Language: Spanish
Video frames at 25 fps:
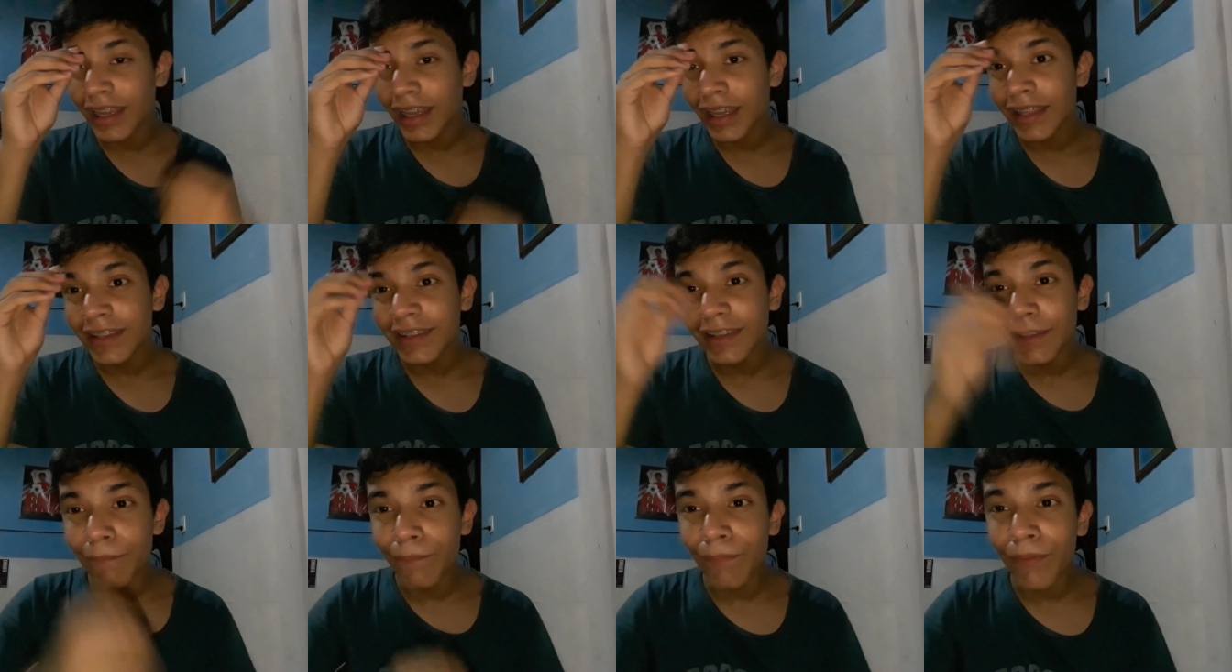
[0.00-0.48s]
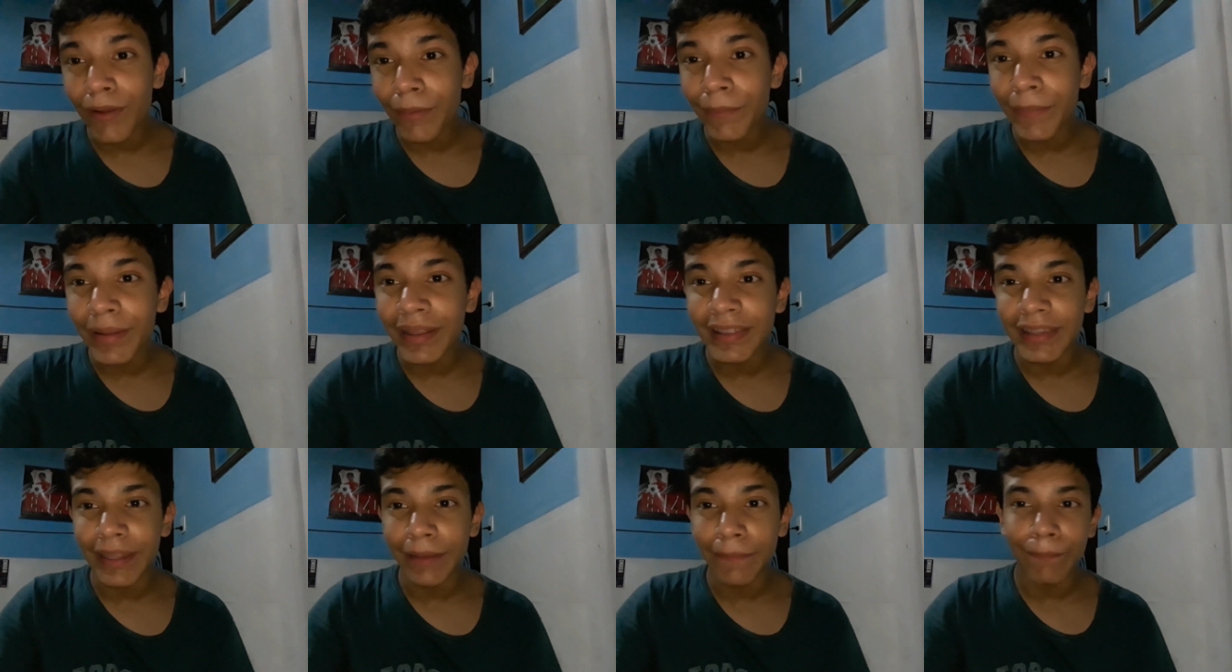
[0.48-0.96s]

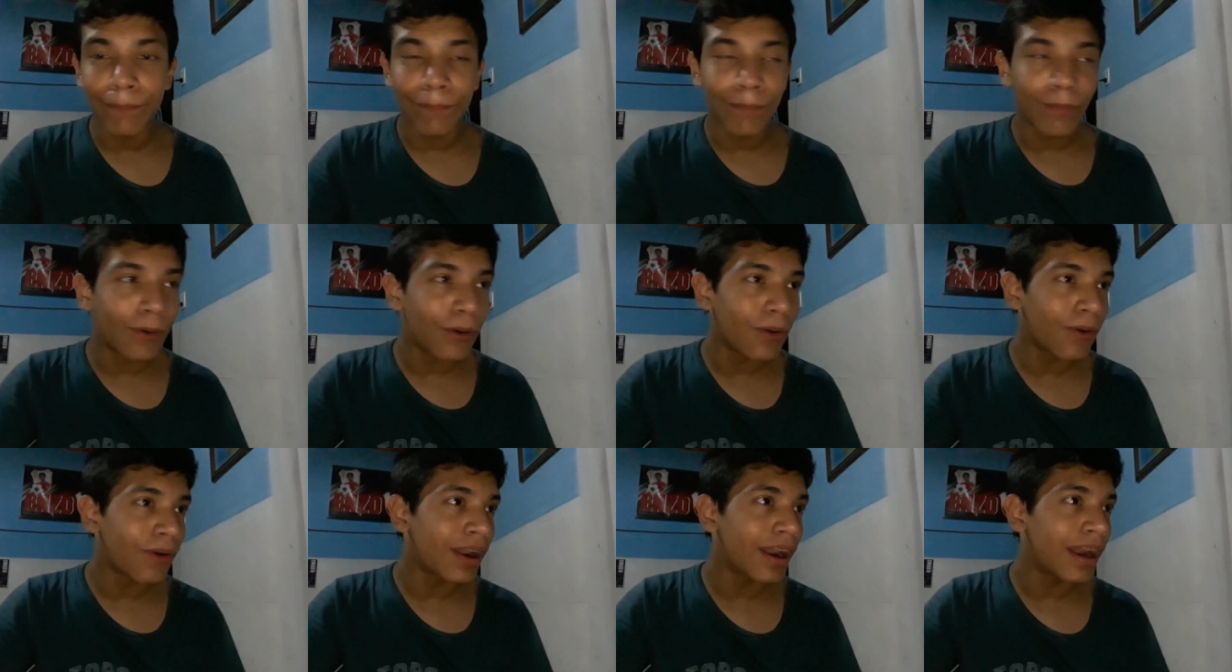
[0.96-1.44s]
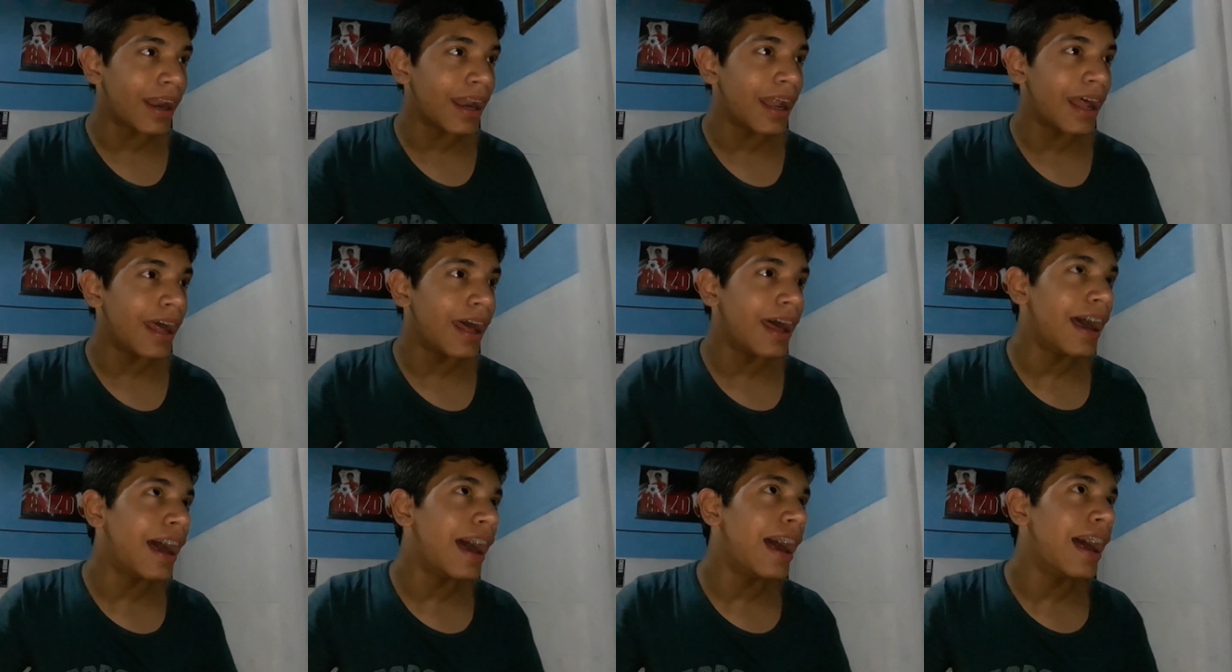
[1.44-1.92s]
simplemente por
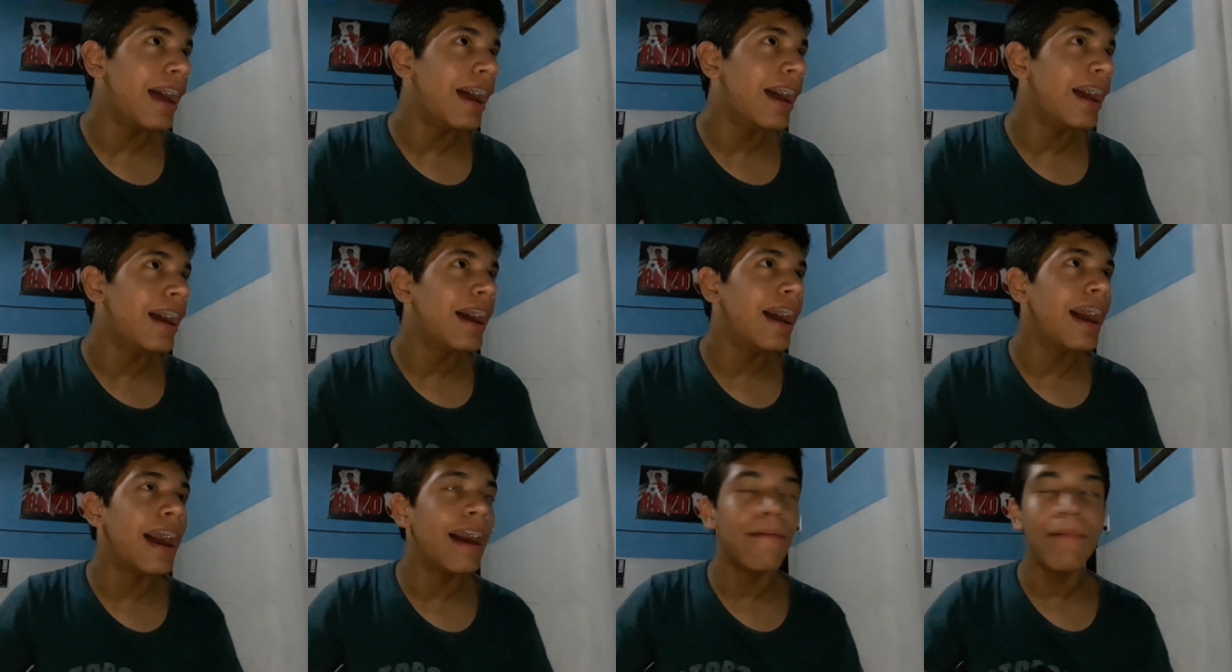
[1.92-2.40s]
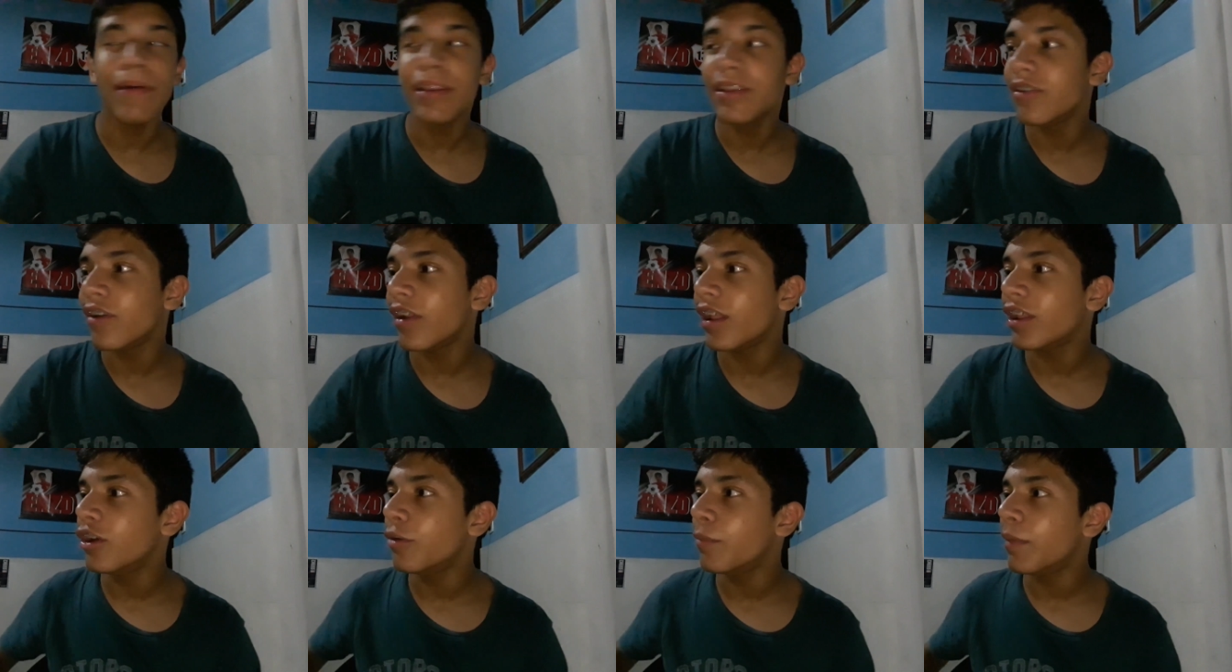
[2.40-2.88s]
haber
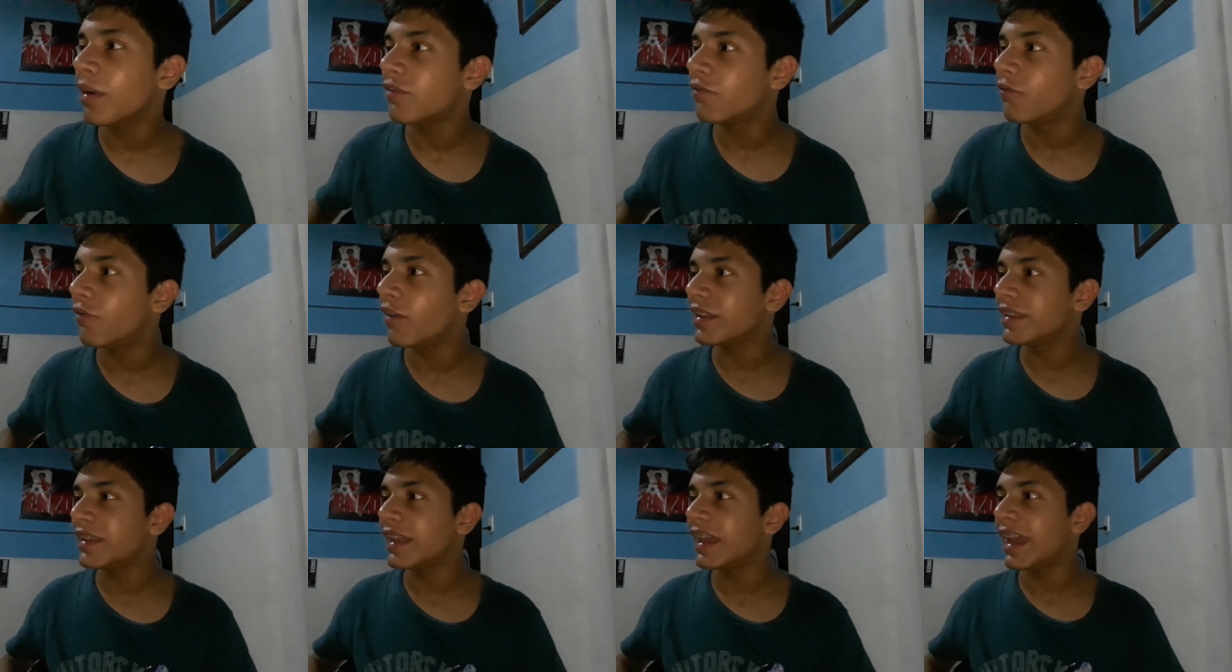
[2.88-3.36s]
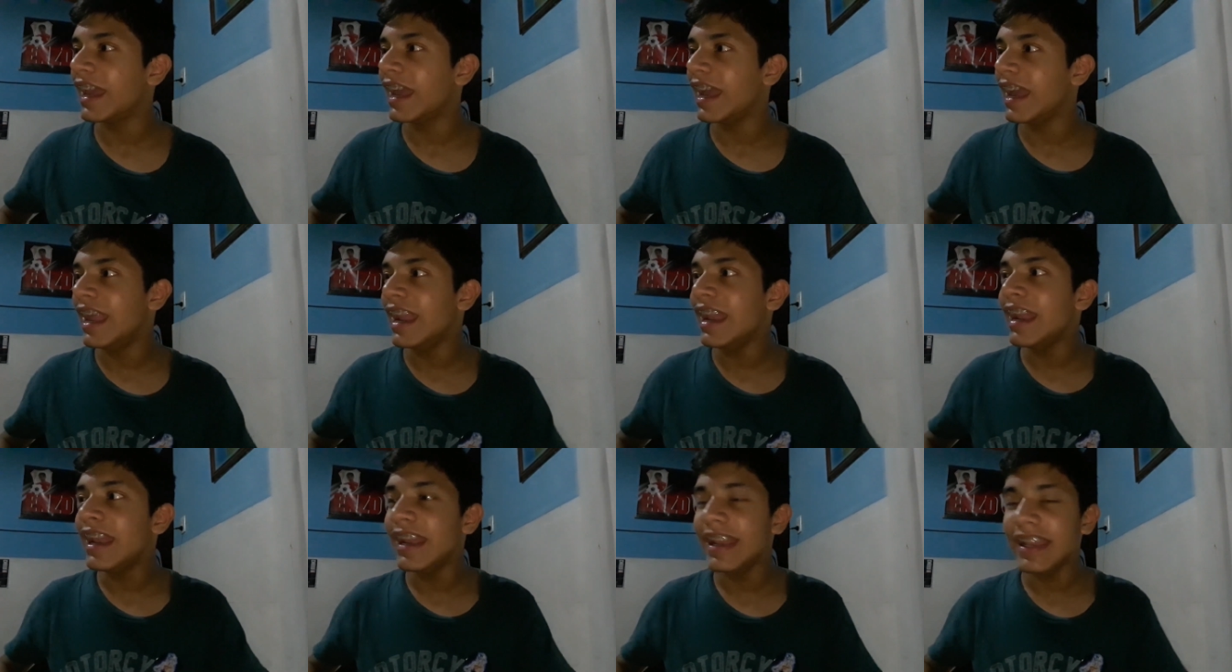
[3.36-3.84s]
llorado más fuerte que
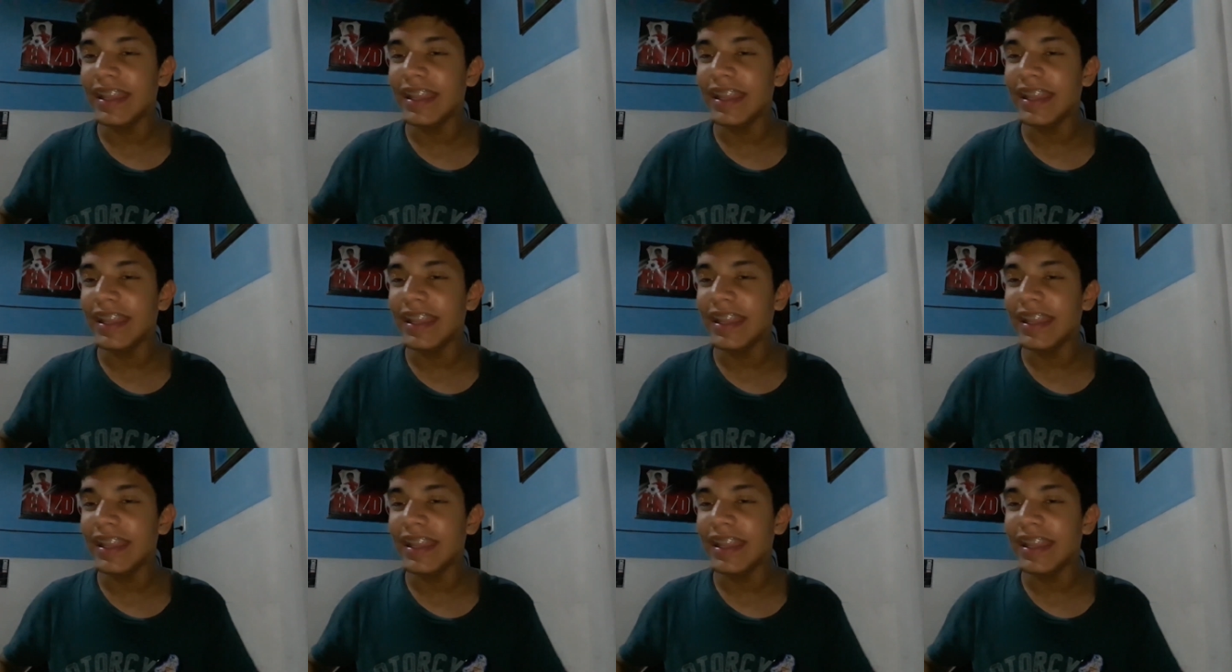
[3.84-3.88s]
él